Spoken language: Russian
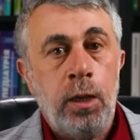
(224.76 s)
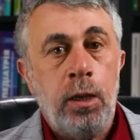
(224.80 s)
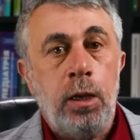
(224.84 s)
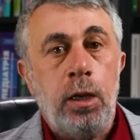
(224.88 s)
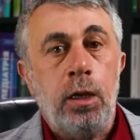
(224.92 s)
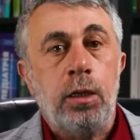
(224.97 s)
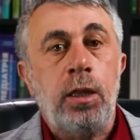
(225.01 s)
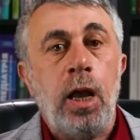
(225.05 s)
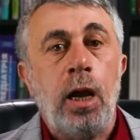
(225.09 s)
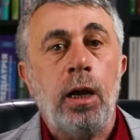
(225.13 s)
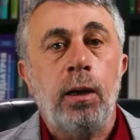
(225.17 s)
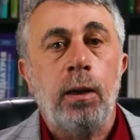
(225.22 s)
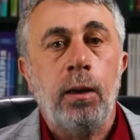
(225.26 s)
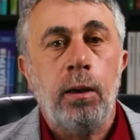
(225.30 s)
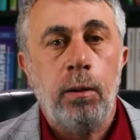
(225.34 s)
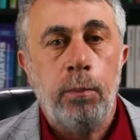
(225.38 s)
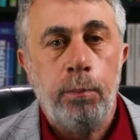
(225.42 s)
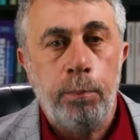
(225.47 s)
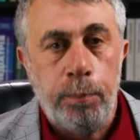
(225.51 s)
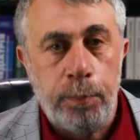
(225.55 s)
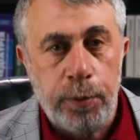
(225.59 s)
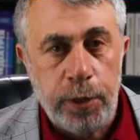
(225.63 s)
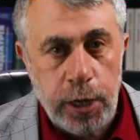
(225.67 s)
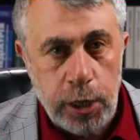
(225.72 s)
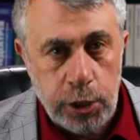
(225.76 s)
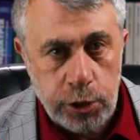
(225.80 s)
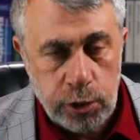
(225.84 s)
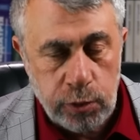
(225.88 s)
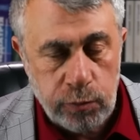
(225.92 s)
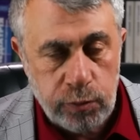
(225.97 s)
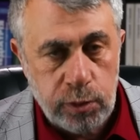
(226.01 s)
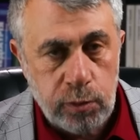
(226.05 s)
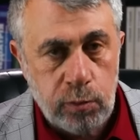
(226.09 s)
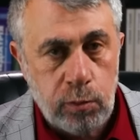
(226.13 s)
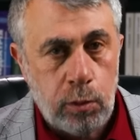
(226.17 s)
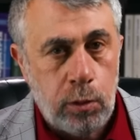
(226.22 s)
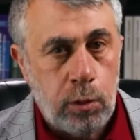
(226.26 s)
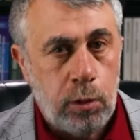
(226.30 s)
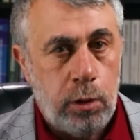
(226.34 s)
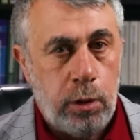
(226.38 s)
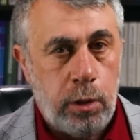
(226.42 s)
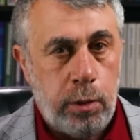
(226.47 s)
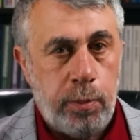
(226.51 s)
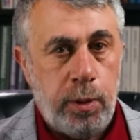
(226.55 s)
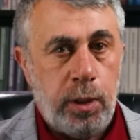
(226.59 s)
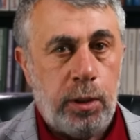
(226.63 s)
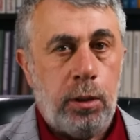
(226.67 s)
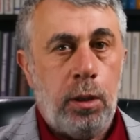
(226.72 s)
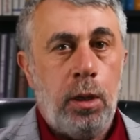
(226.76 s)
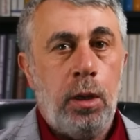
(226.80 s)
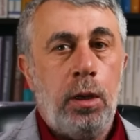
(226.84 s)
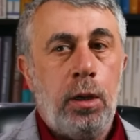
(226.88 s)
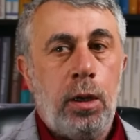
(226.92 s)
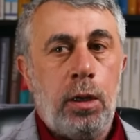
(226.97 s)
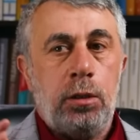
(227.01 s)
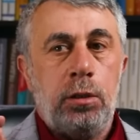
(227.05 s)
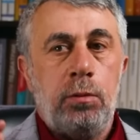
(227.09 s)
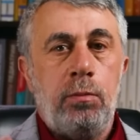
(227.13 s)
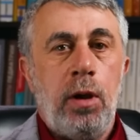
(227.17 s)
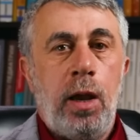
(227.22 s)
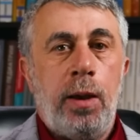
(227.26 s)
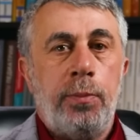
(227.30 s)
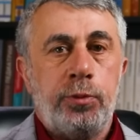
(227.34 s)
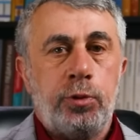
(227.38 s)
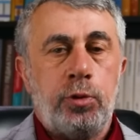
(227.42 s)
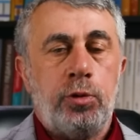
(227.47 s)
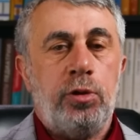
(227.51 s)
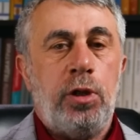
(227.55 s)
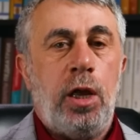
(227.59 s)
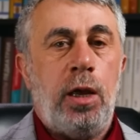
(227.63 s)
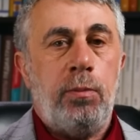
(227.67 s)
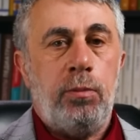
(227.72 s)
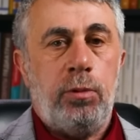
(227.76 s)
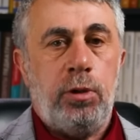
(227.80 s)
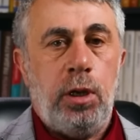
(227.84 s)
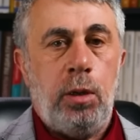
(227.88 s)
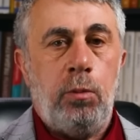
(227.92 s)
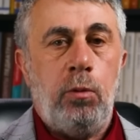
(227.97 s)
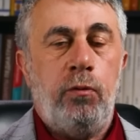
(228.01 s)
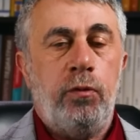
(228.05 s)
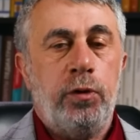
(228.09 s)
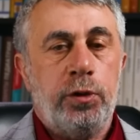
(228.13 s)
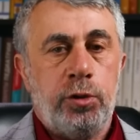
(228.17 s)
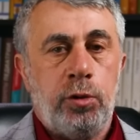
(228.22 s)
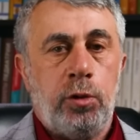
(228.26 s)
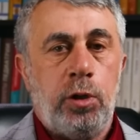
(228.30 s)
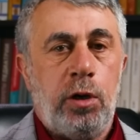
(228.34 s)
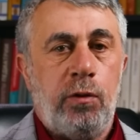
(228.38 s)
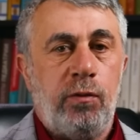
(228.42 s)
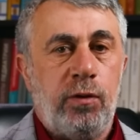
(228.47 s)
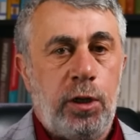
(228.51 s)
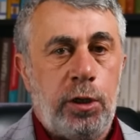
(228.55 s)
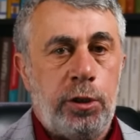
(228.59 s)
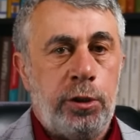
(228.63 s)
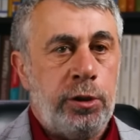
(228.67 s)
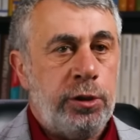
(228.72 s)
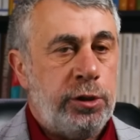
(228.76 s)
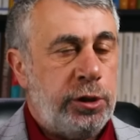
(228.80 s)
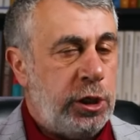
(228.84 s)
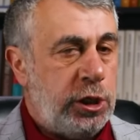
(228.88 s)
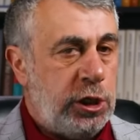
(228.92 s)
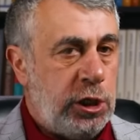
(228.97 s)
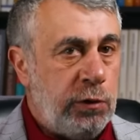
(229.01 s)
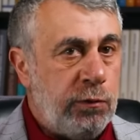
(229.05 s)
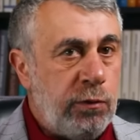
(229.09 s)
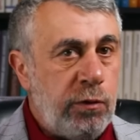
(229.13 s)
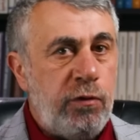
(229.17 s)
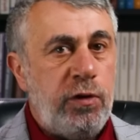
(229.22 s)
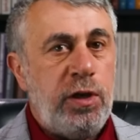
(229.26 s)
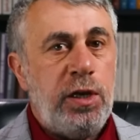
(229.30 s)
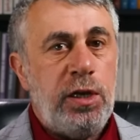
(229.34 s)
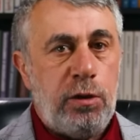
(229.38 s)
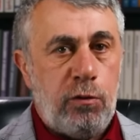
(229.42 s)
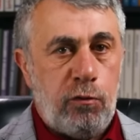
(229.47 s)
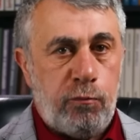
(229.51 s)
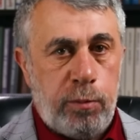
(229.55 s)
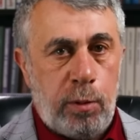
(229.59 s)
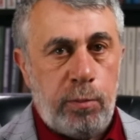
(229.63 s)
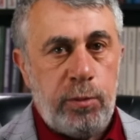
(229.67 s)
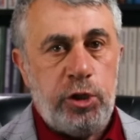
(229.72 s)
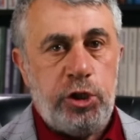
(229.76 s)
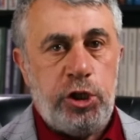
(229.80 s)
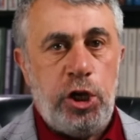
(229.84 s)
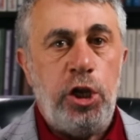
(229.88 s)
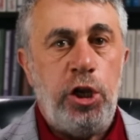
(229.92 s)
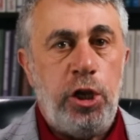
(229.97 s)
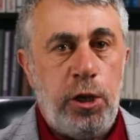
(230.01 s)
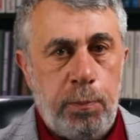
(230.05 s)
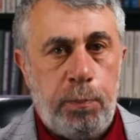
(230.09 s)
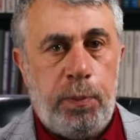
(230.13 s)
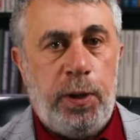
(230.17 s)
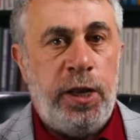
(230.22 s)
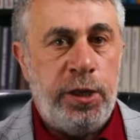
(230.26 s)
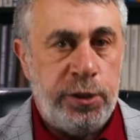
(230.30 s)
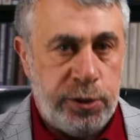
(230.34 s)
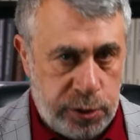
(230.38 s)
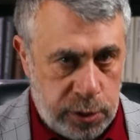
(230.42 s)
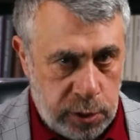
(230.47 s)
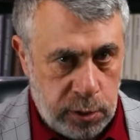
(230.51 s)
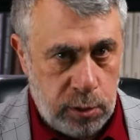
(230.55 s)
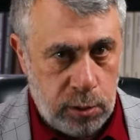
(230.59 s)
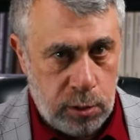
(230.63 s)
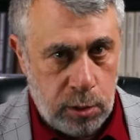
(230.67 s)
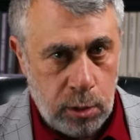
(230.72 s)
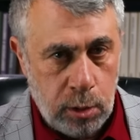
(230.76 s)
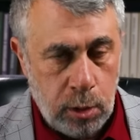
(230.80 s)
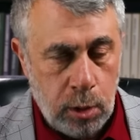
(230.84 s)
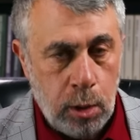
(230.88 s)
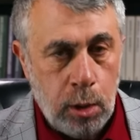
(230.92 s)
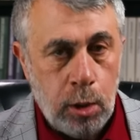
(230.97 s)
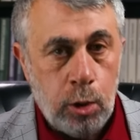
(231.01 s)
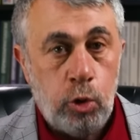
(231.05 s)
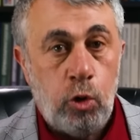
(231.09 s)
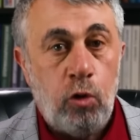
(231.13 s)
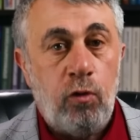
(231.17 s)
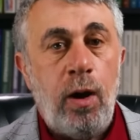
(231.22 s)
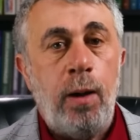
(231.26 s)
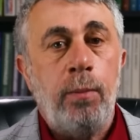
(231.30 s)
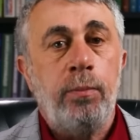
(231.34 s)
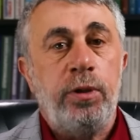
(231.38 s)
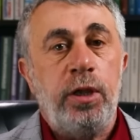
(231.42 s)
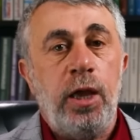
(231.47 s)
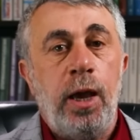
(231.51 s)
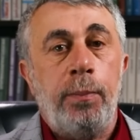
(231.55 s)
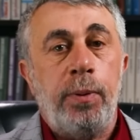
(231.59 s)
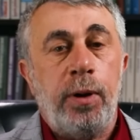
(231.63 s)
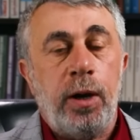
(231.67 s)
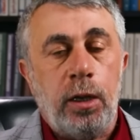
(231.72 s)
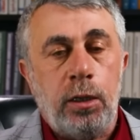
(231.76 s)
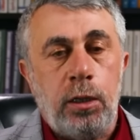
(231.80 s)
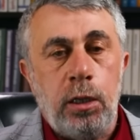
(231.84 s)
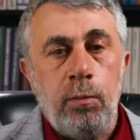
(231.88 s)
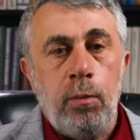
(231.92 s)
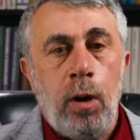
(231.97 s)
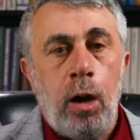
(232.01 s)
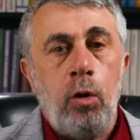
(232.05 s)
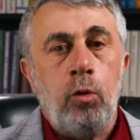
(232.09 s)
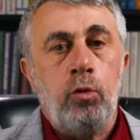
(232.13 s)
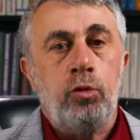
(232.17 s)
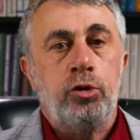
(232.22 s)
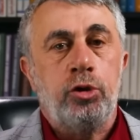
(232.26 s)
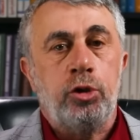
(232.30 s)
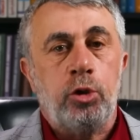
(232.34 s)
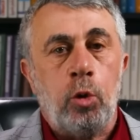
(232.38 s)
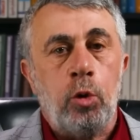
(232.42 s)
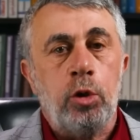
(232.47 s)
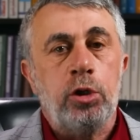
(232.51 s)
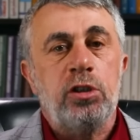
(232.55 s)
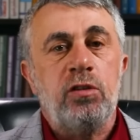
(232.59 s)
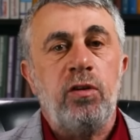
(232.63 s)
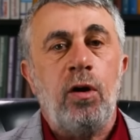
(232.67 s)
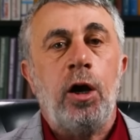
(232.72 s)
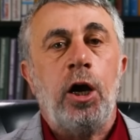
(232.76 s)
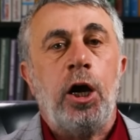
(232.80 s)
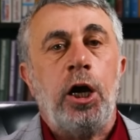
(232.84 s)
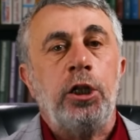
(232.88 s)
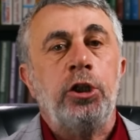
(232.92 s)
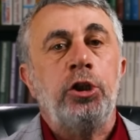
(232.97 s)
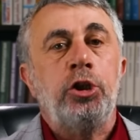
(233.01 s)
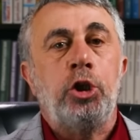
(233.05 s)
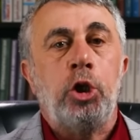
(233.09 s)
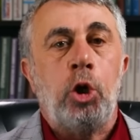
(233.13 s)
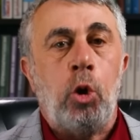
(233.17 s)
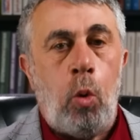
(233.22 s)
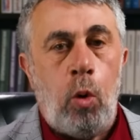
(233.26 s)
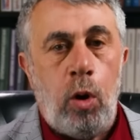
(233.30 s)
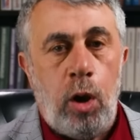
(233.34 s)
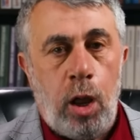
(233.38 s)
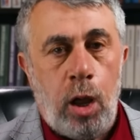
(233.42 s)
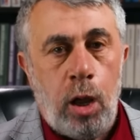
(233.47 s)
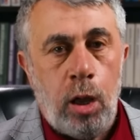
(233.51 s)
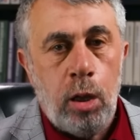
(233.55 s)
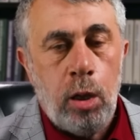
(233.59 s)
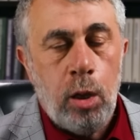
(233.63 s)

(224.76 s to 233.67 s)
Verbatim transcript: Итак, прежде всего, ребят, если мы обсуждаем тему высокой влажности, если вы видите в помещении плесень, то вам необходимо устройство контроля.